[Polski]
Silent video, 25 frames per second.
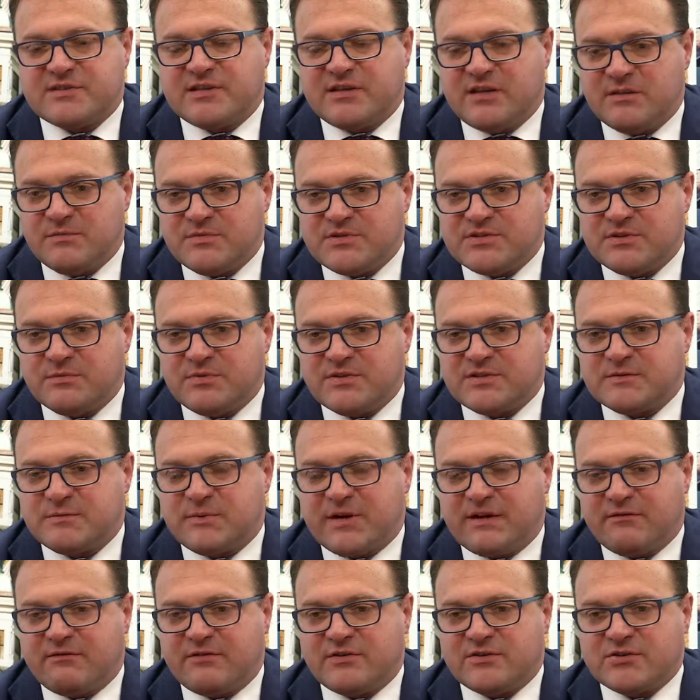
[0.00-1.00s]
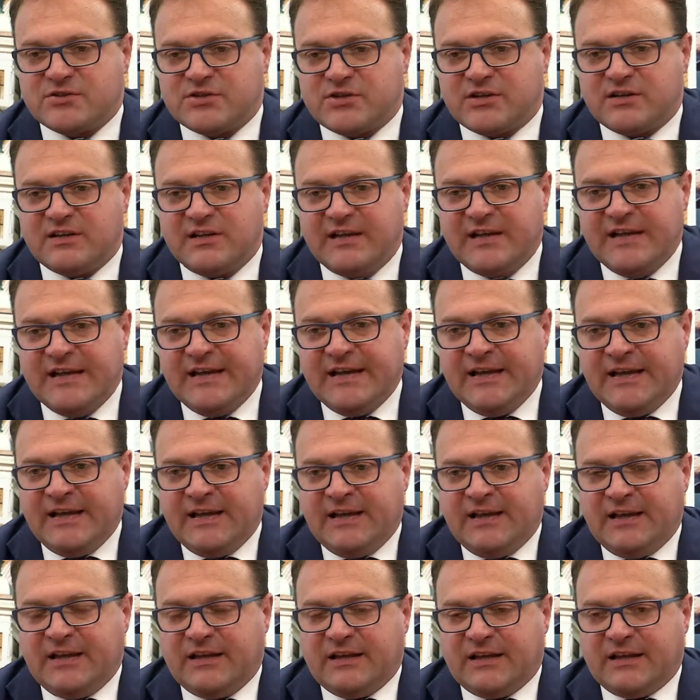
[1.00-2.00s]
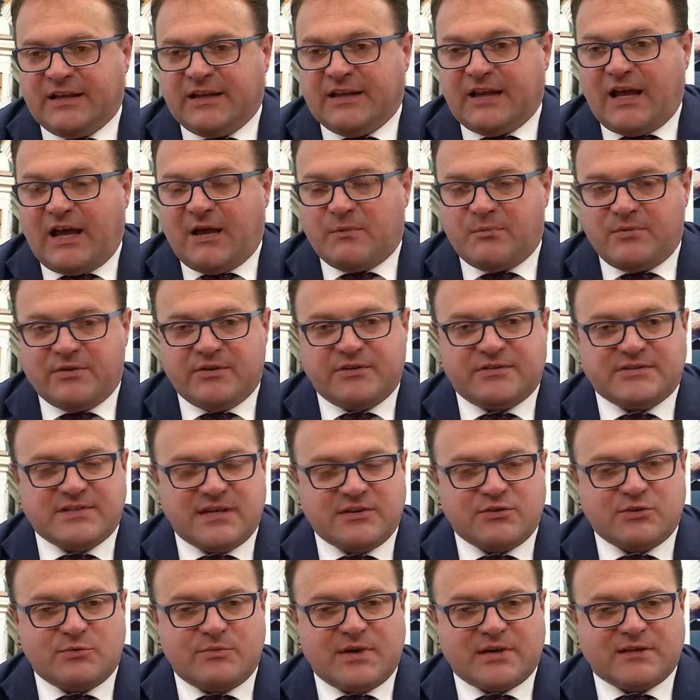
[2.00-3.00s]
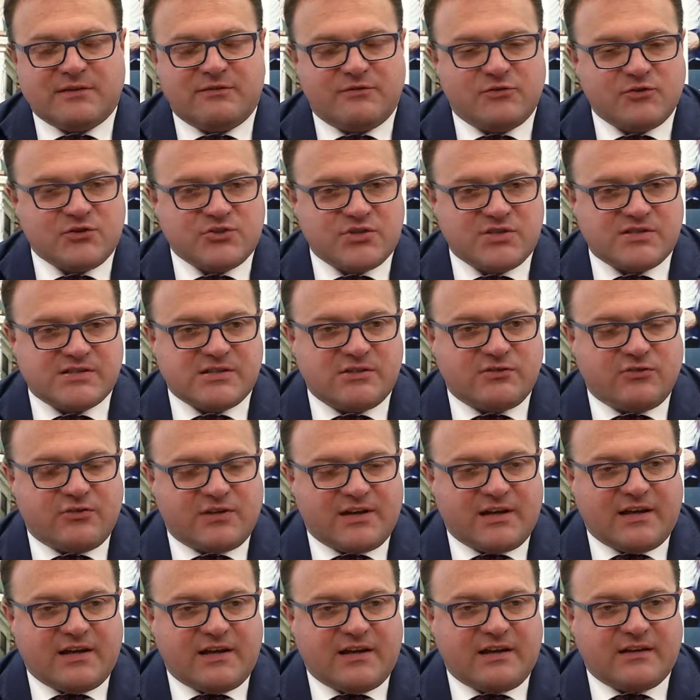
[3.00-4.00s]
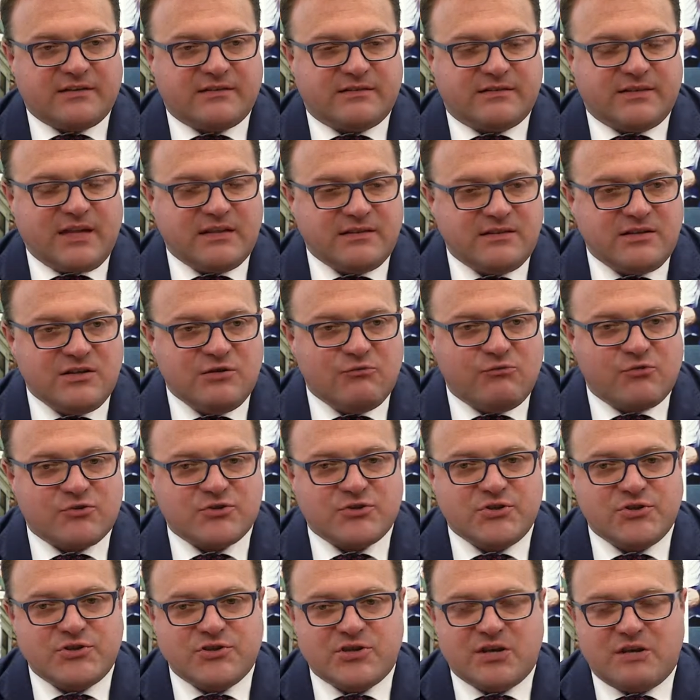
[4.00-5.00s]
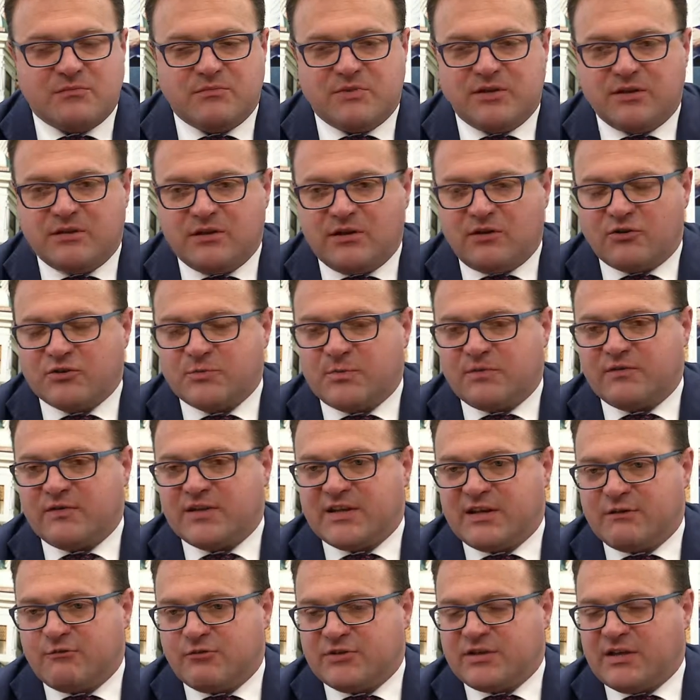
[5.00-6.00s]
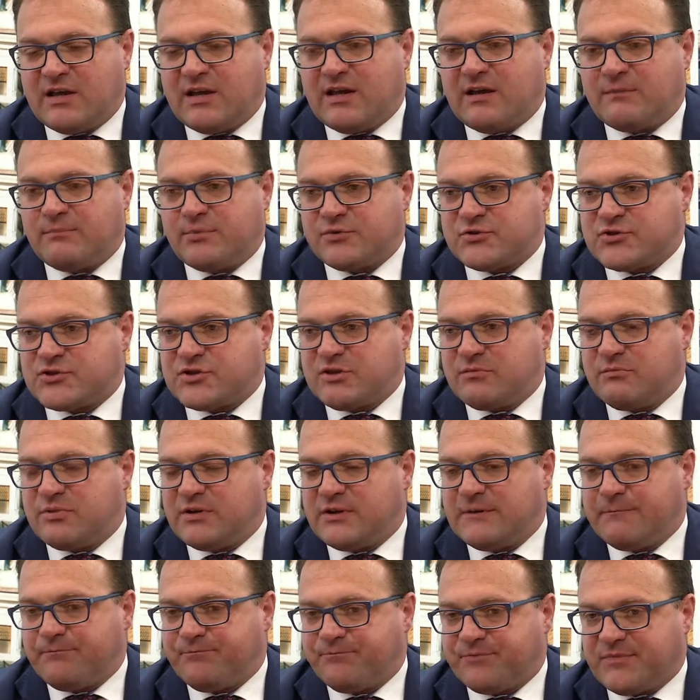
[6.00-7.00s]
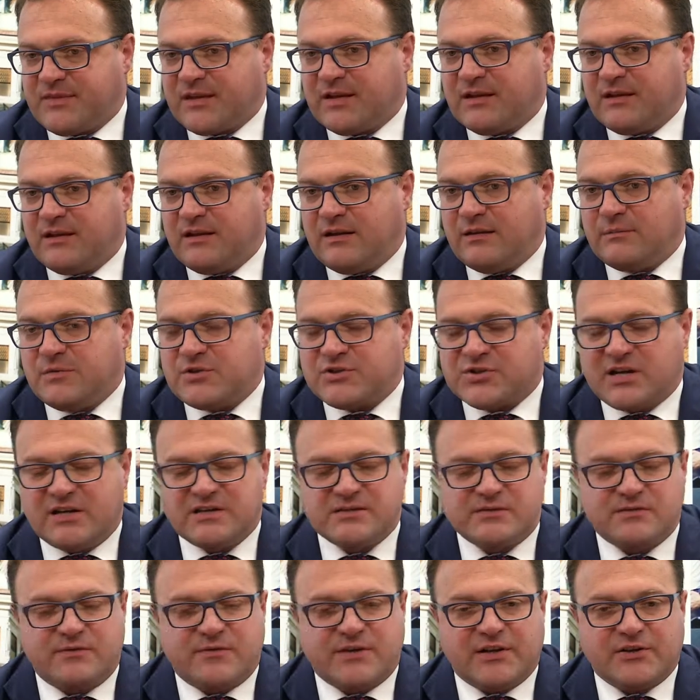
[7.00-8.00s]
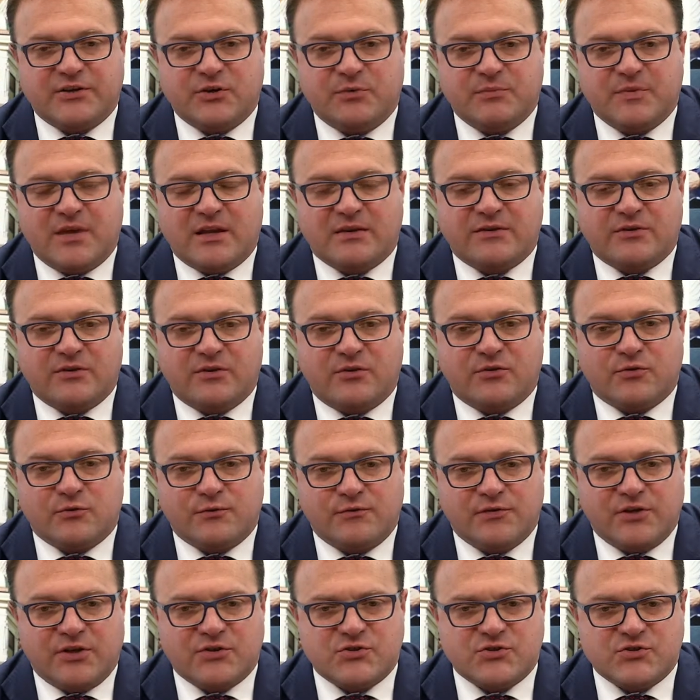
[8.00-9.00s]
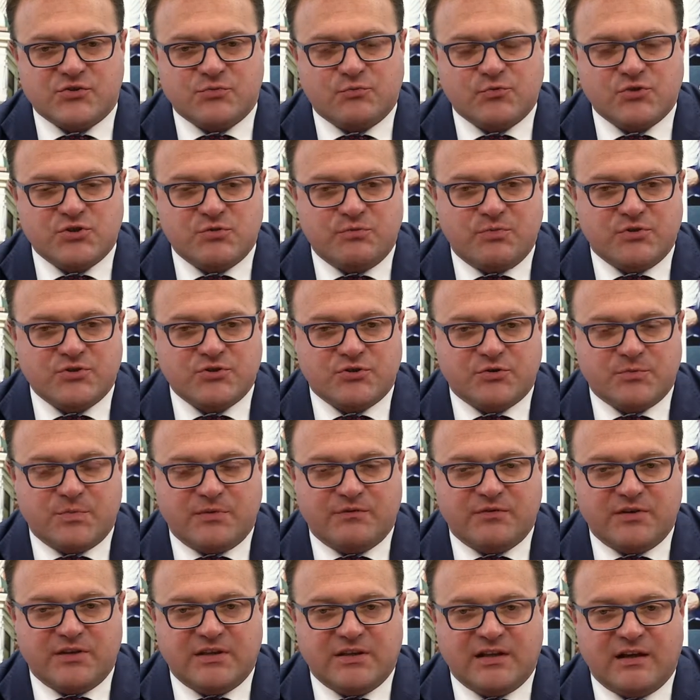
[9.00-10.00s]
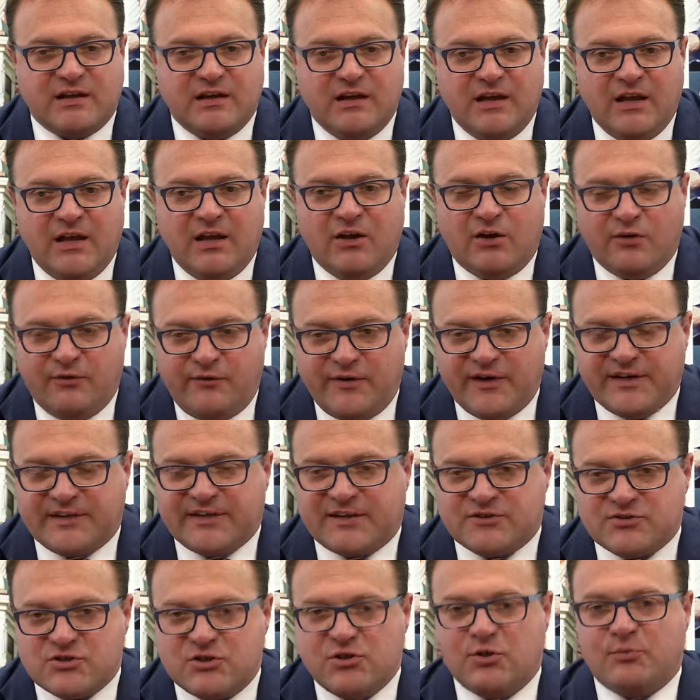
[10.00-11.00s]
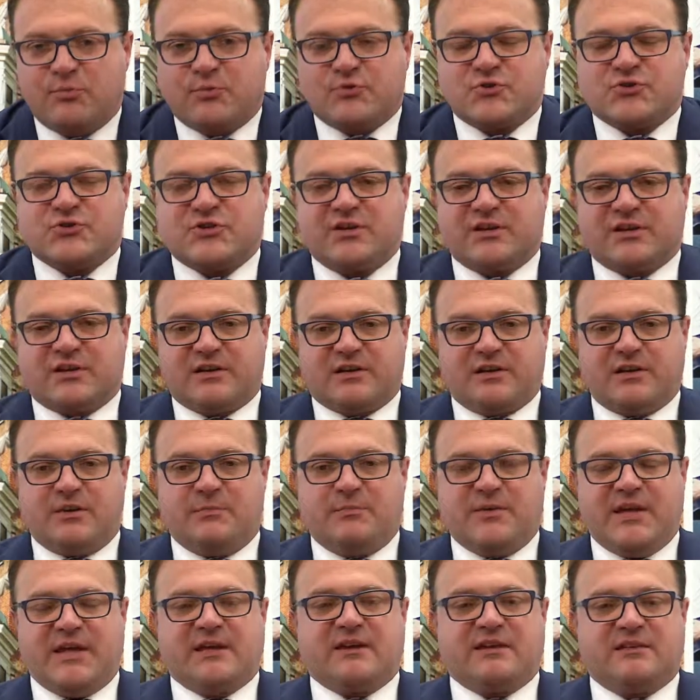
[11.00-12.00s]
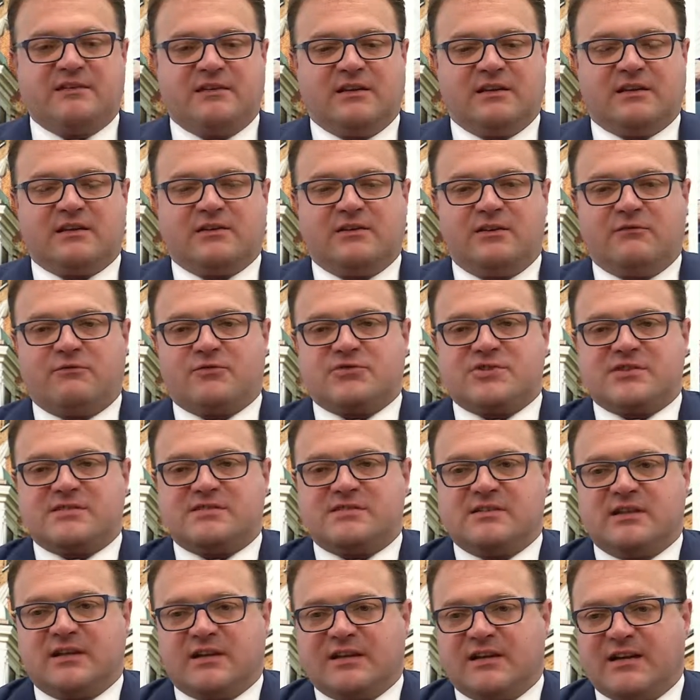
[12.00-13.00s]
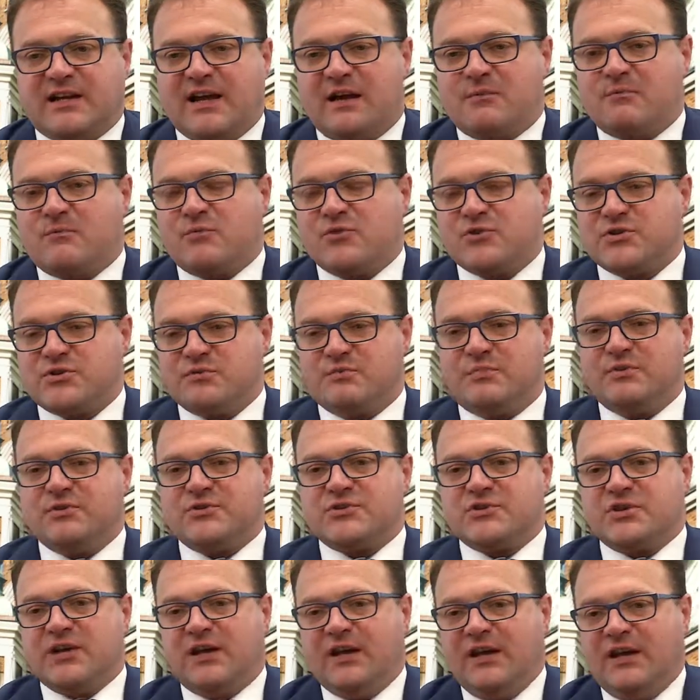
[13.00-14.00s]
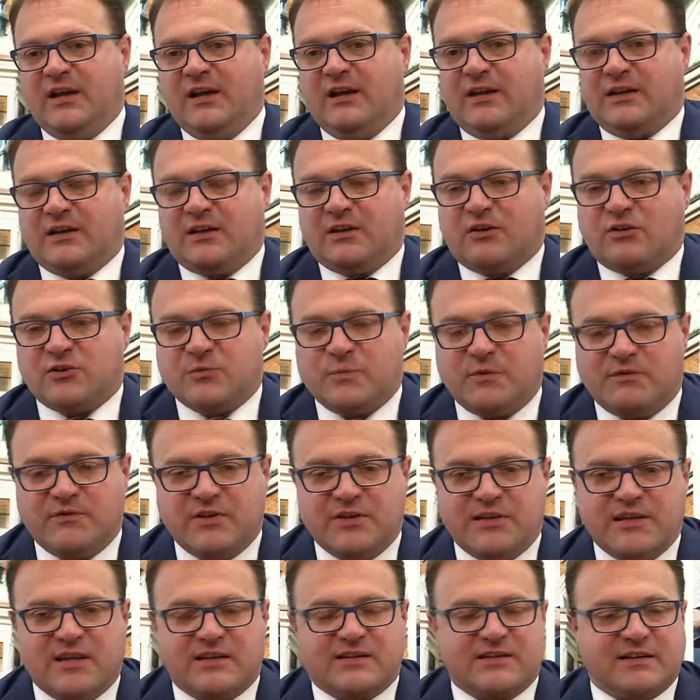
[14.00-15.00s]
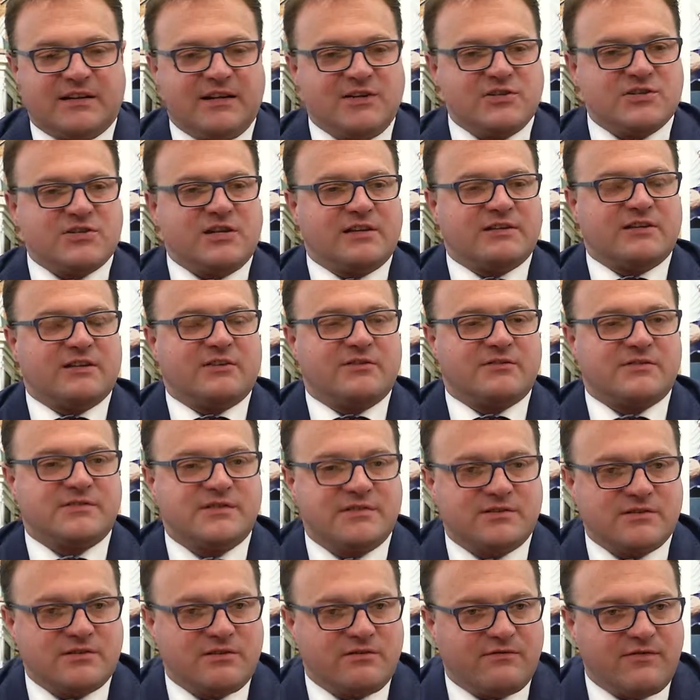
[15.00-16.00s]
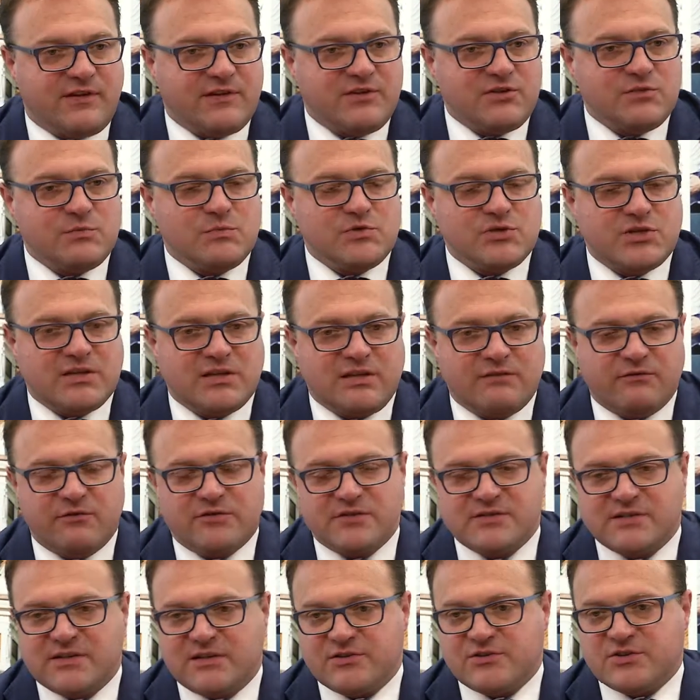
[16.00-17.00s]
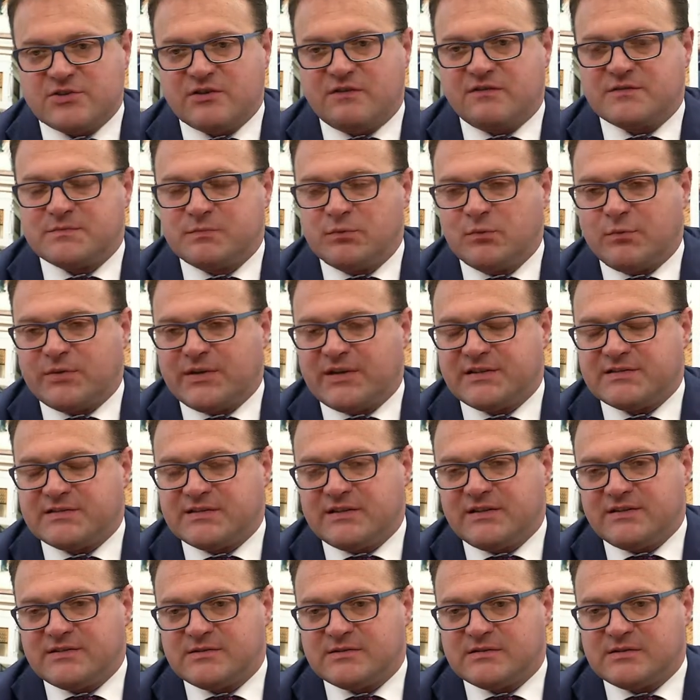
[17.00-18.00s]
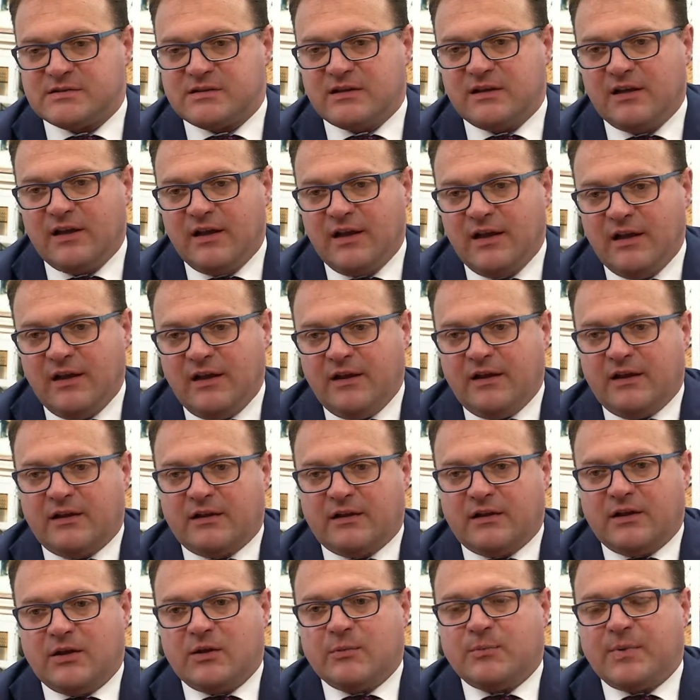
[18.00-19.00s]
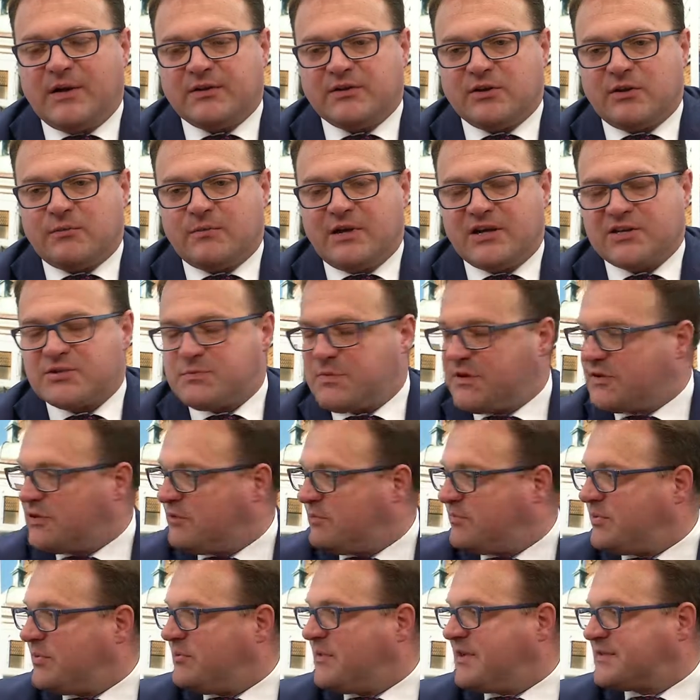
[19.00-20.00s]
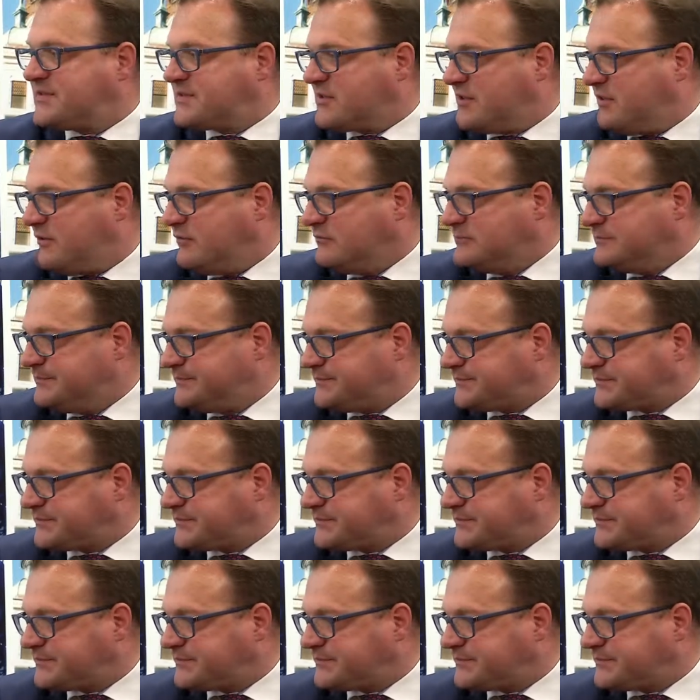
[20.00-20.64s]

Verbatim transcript: Zdajemy sobie sprawę, że E, aby Centrum Aktywności Seniora tętniło życiem i odpowiadało na potrzeby mm, mieszkańców Radomia, to również musi być odpowiednia oferta. Czyli oprócz tych e, pięknych, nowoczesnych ram musi być e, odpowiednia treść, dlatego zdecydowaliśmy się nawiązać współpracę z panią Elżbietą Pomaską.